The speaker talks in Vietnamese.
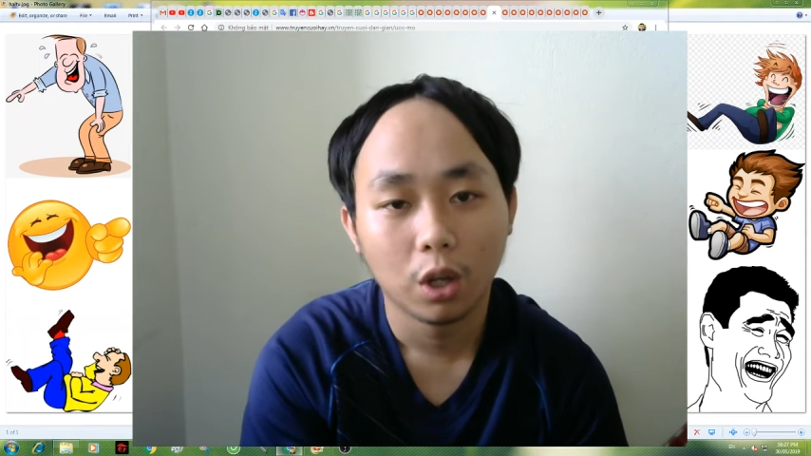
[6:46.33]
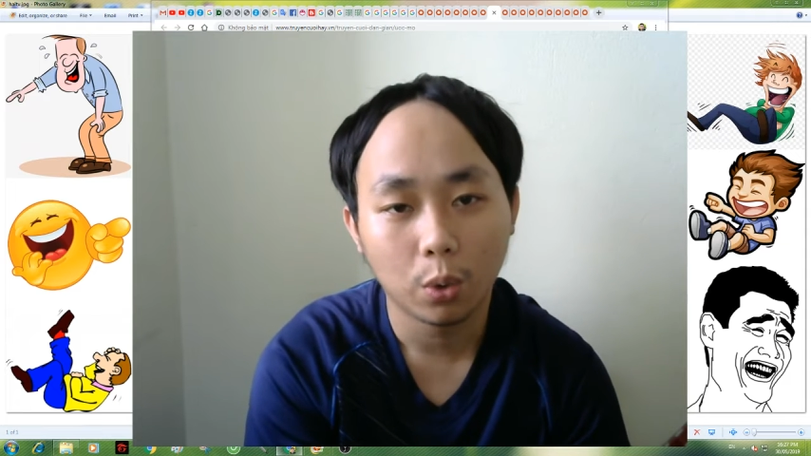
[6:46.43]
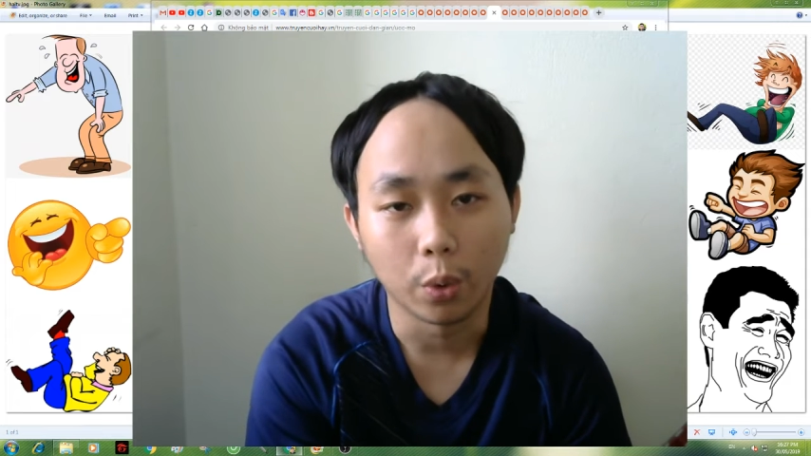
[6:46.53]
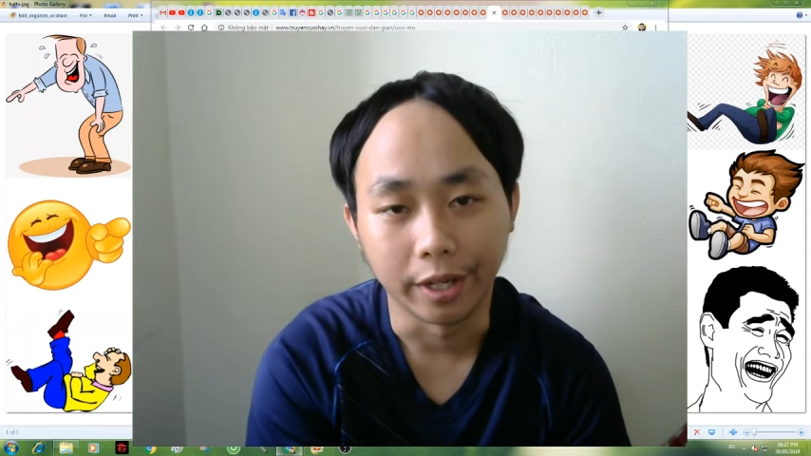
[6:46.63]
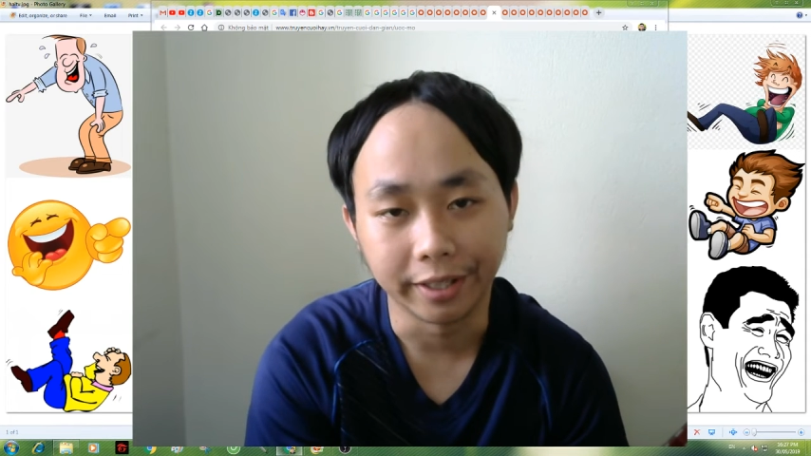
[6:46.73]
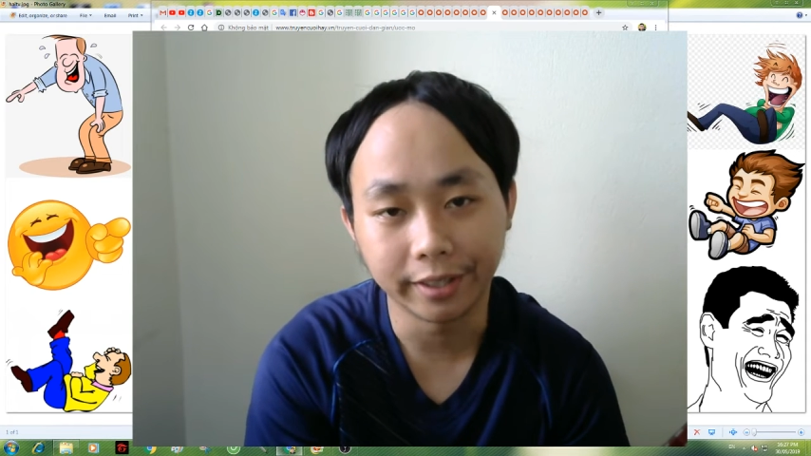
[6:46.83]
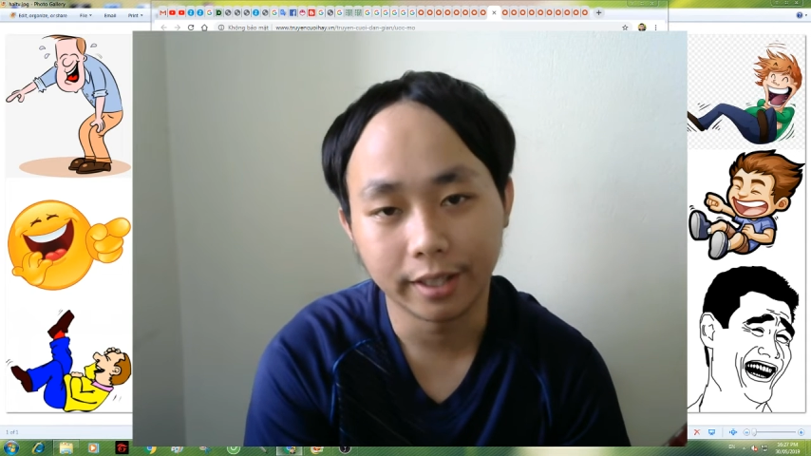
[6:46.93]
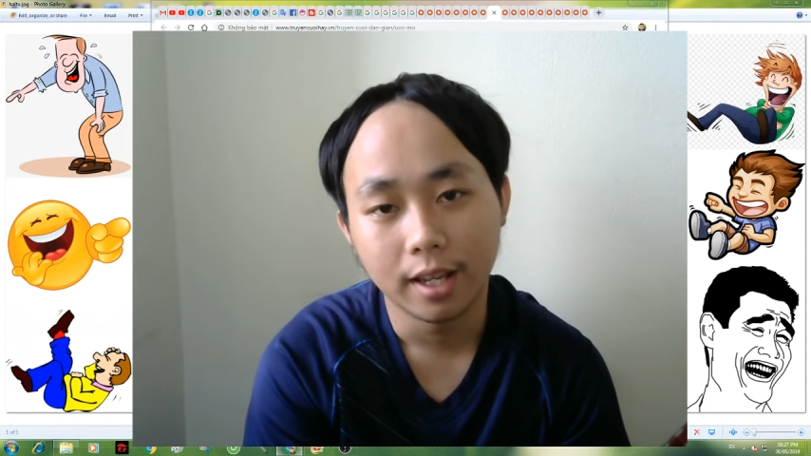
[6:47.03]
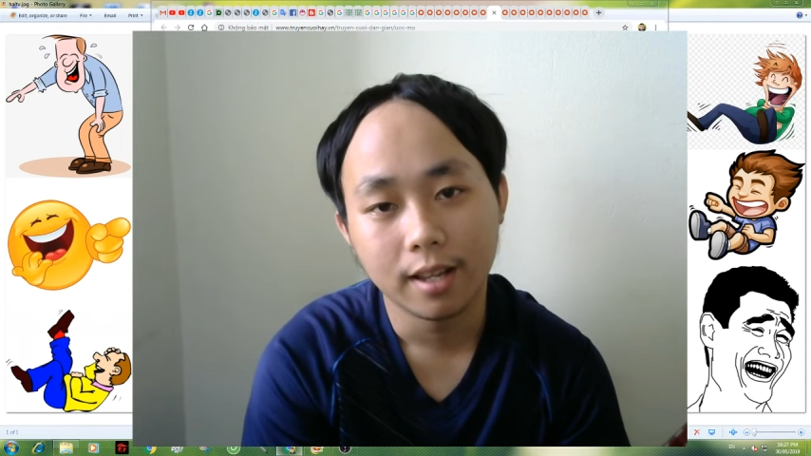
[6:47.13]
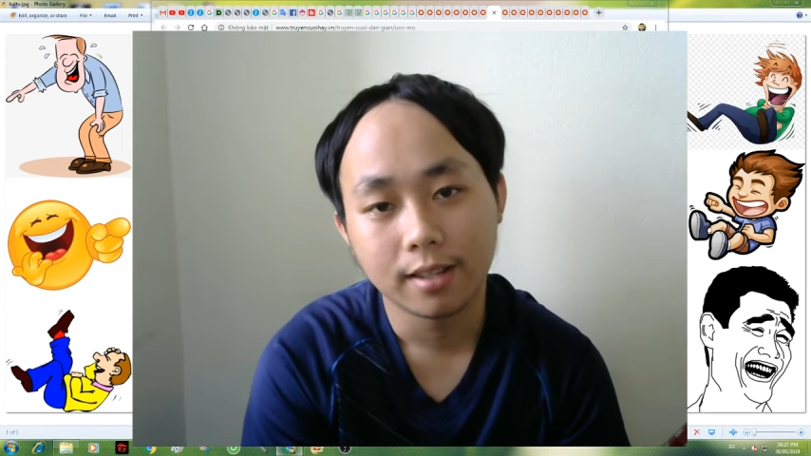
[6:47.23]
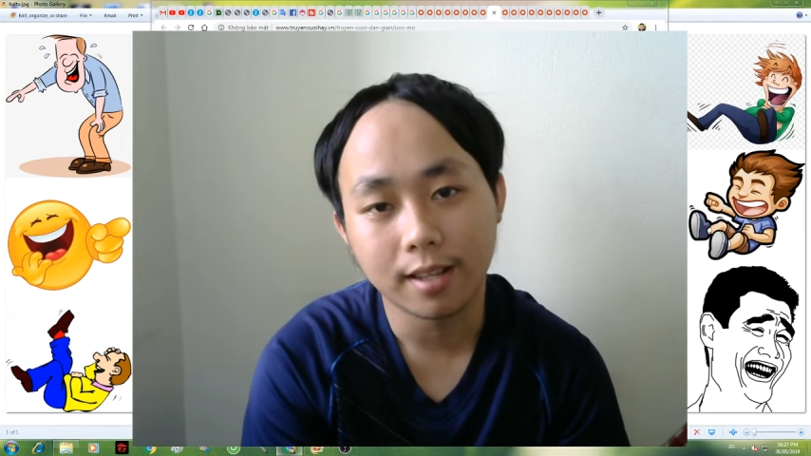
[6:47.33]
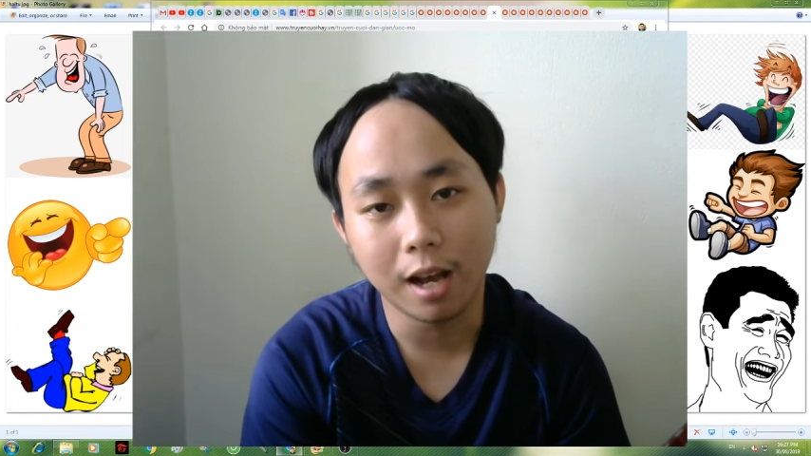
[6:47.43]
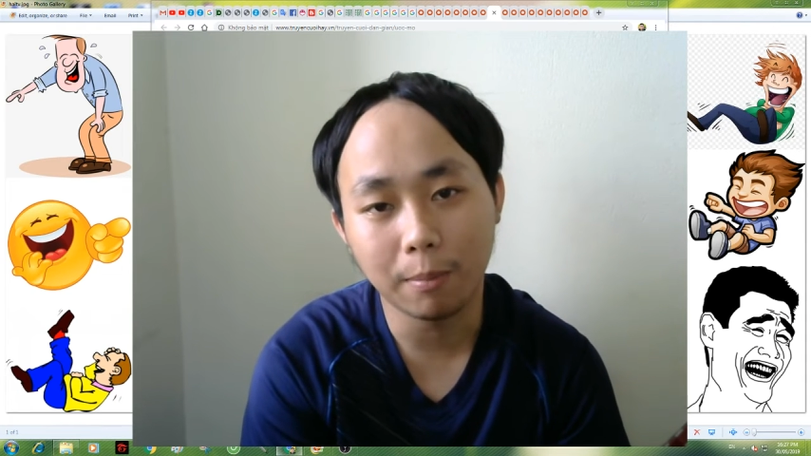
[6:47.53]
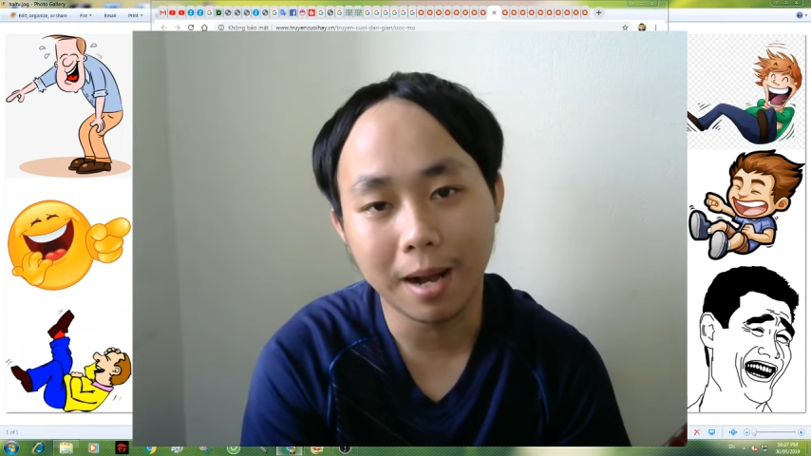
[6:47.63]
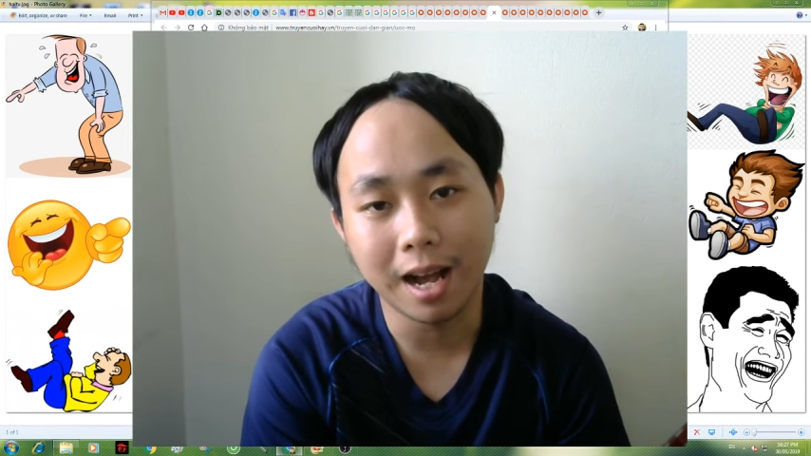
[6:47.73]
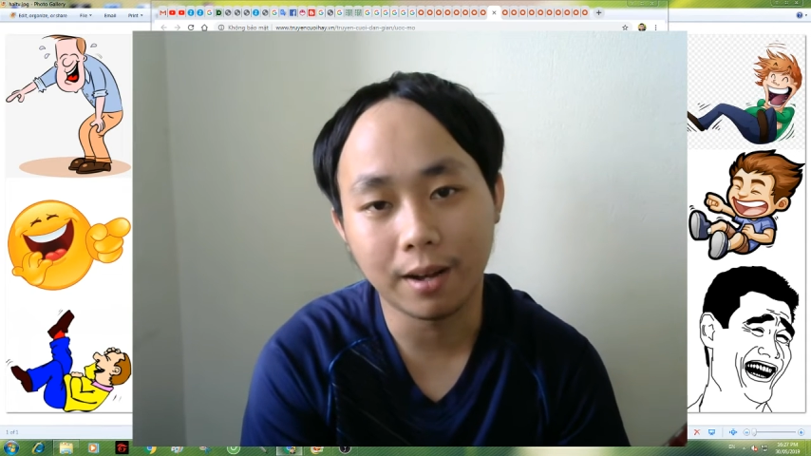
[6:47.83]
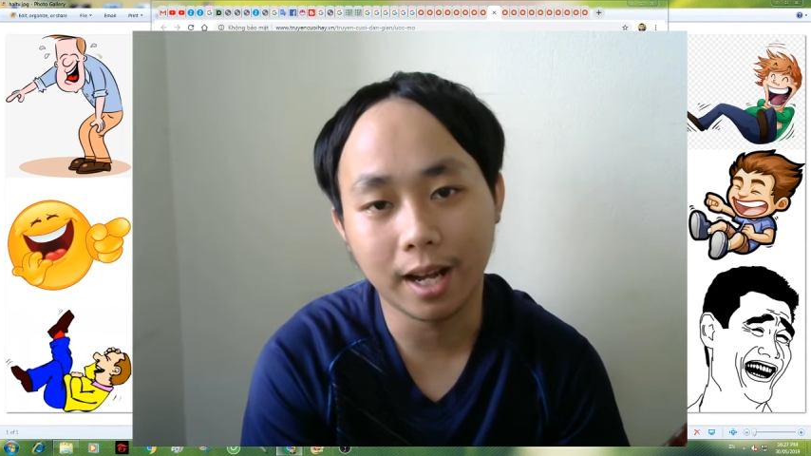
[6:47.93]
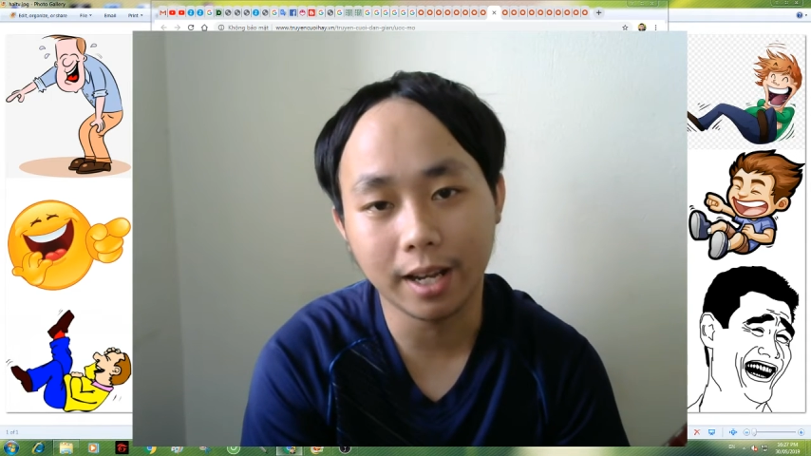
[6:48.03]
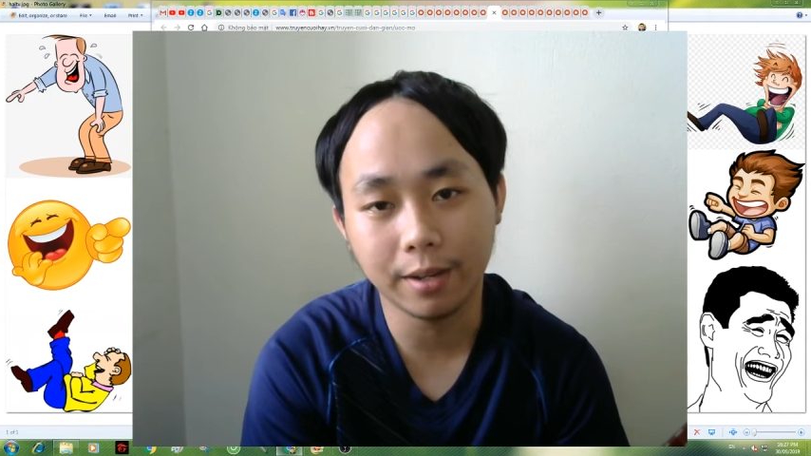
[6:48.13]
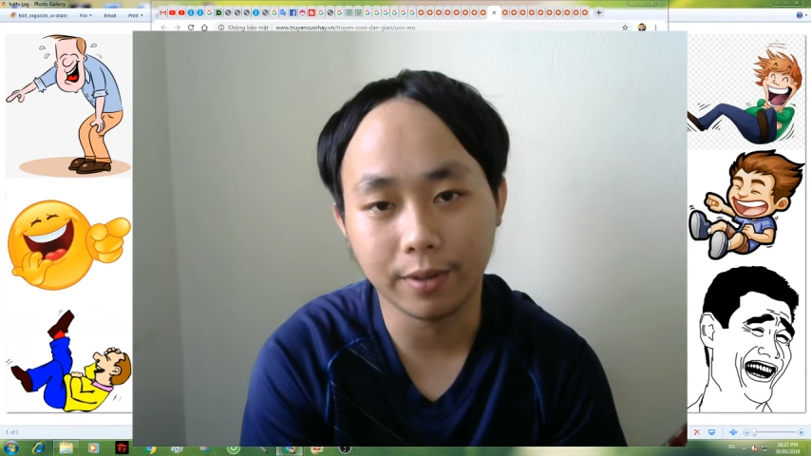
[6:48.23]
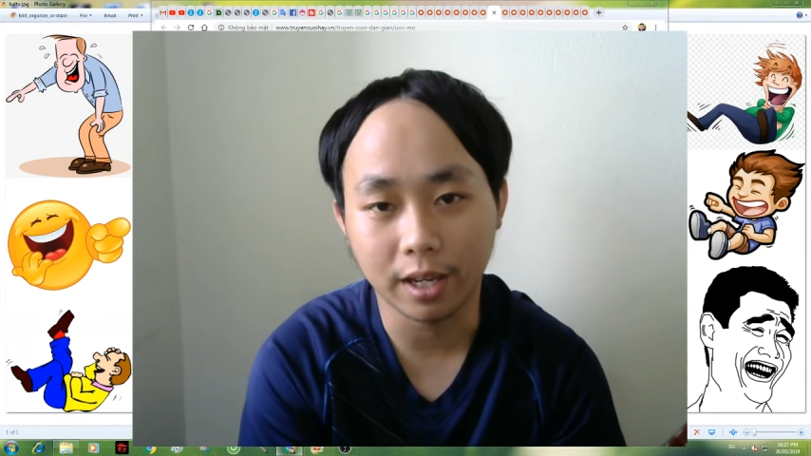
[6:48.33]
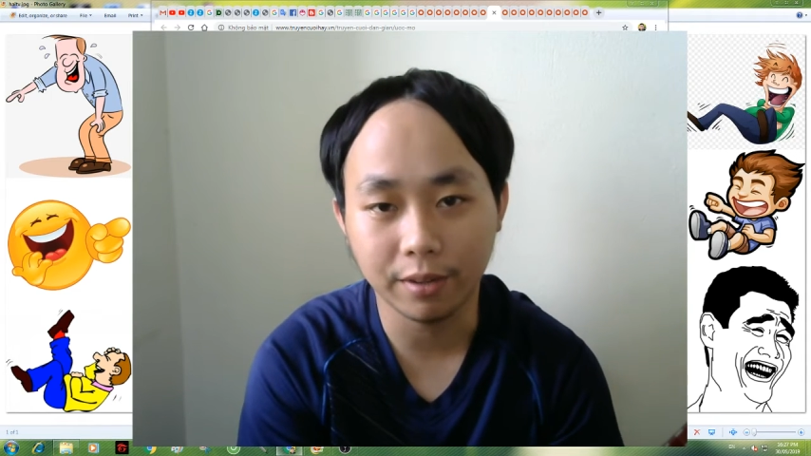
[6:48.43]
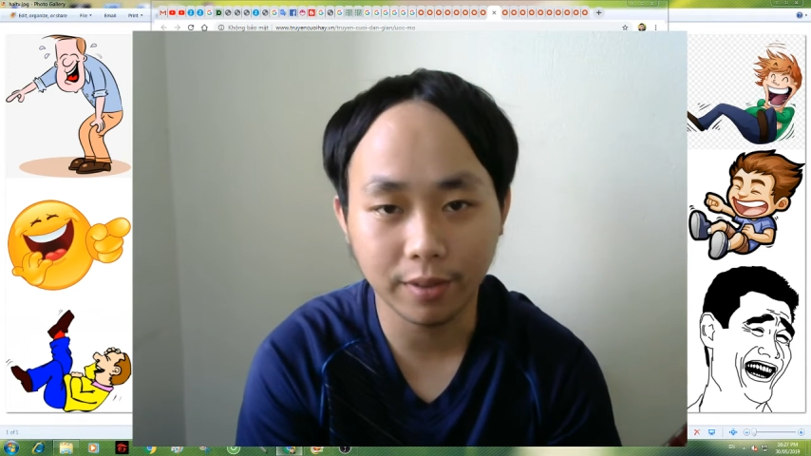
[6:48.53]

quỳnh sao bà hay vẽ